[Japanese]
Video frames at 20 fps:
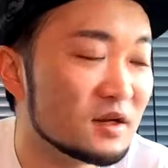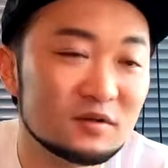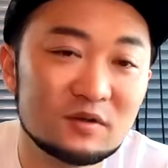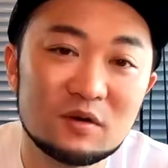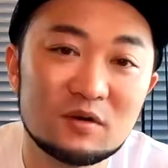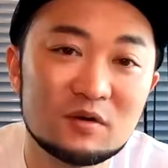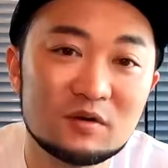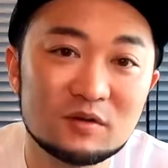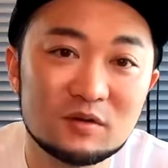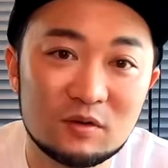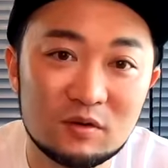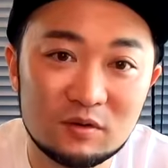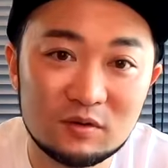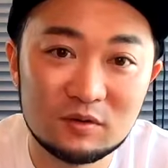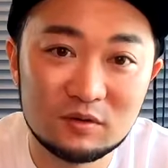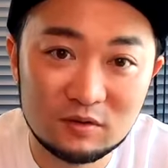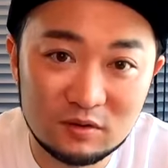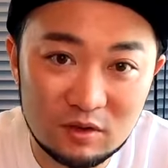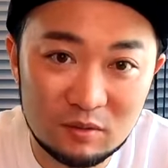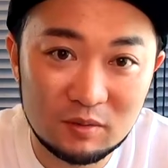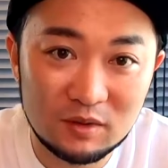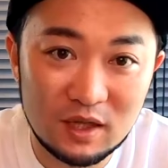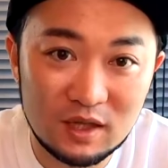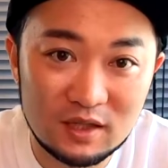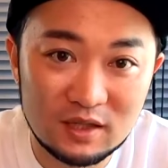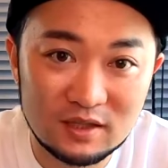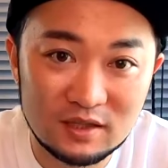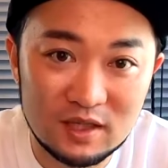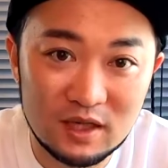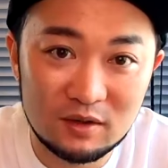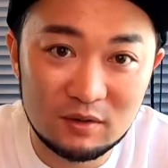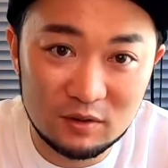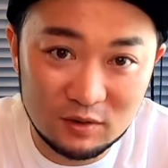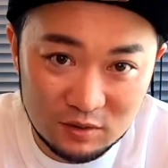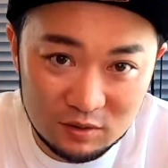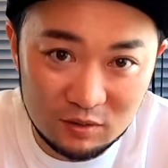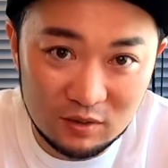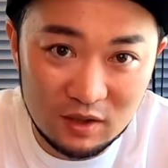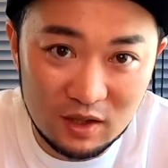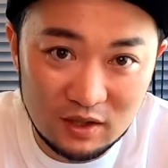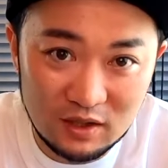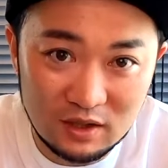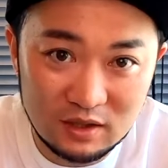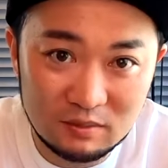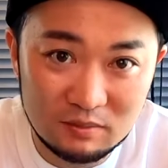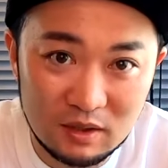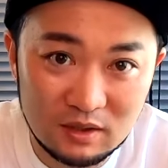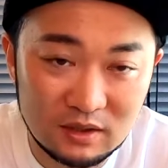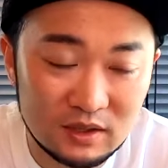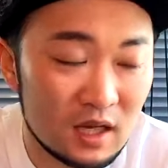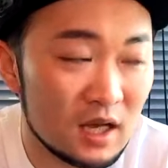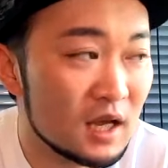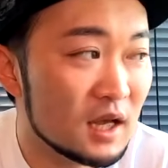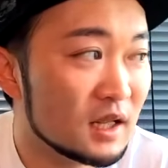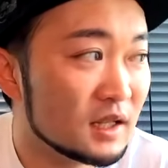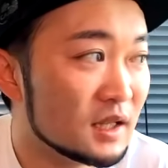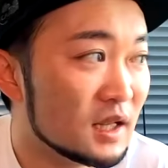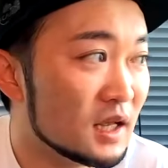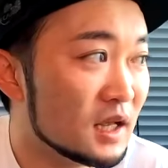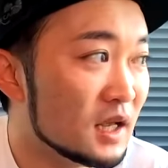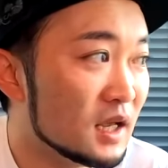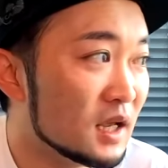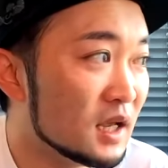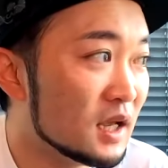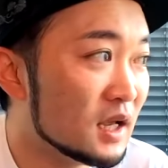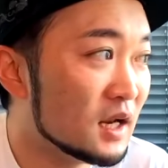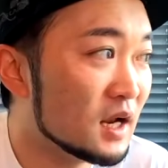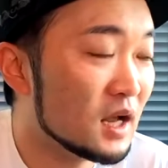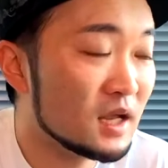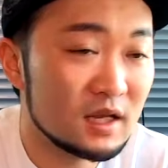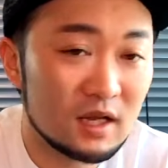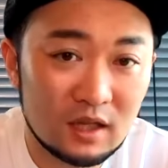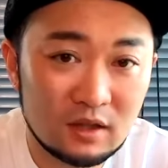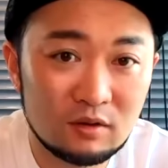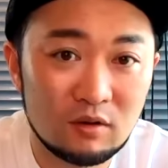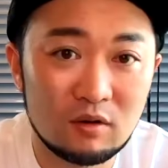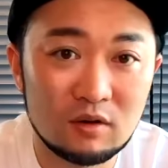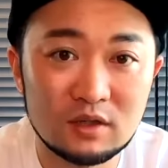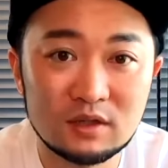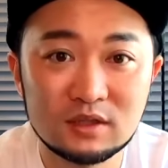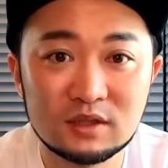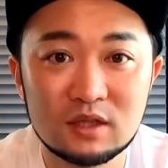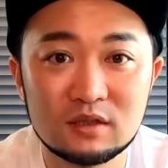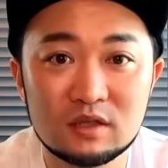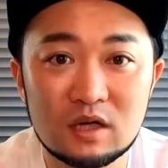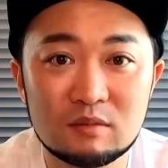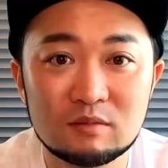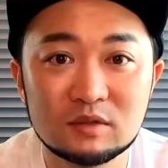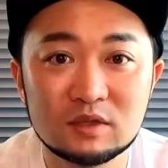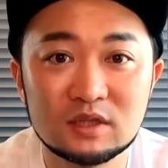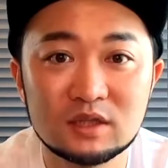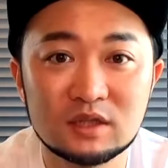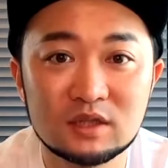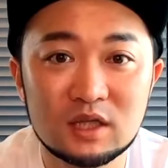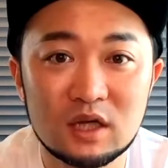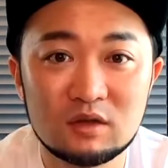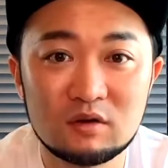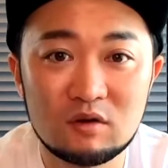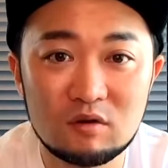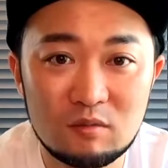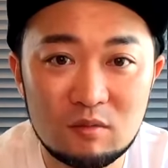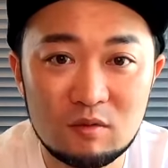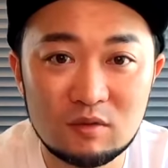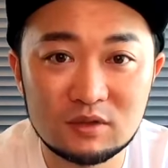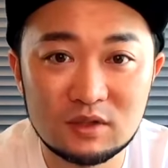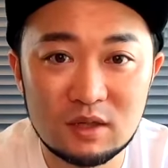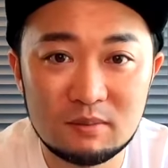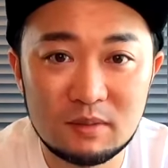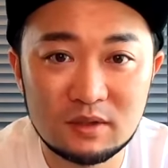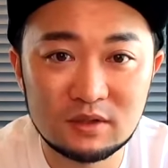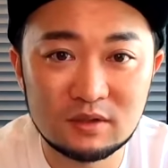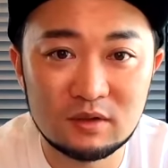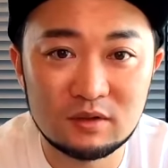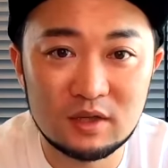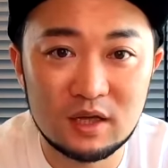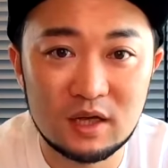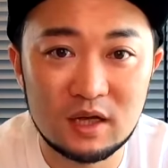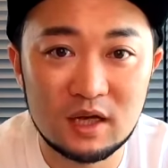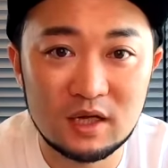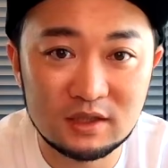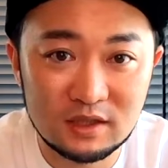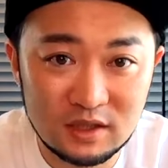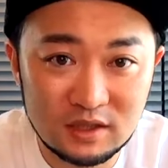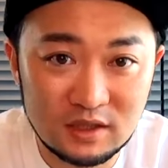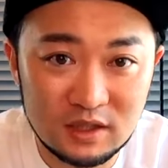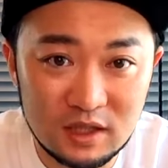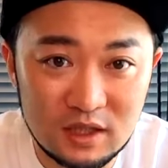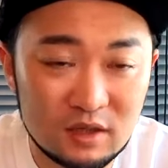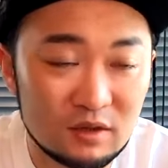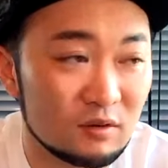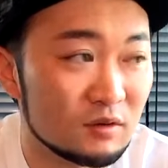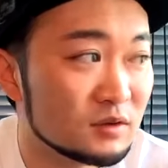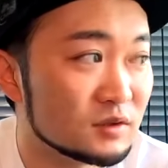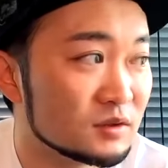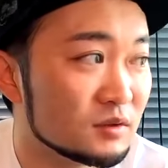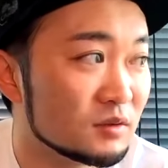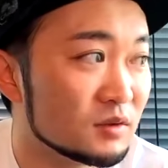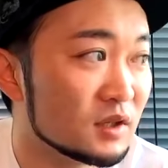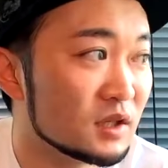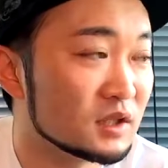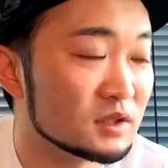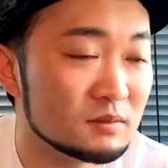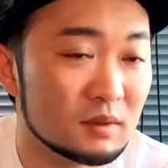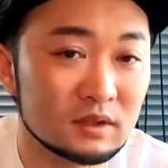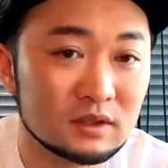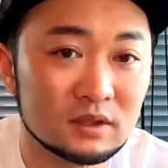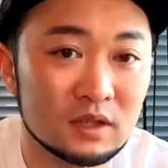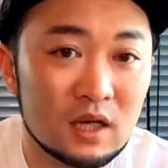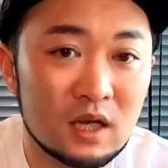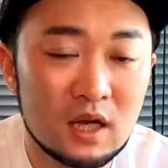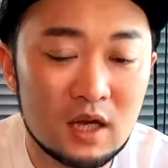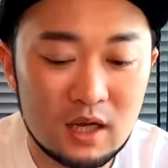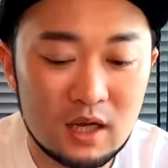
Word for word: ンネル登録の方とグッドボタンですね。よろしくお願いいたします。で、LINE アット、Instagram、Twitter の方もございますので、ぜひぜひよろしくお願いします。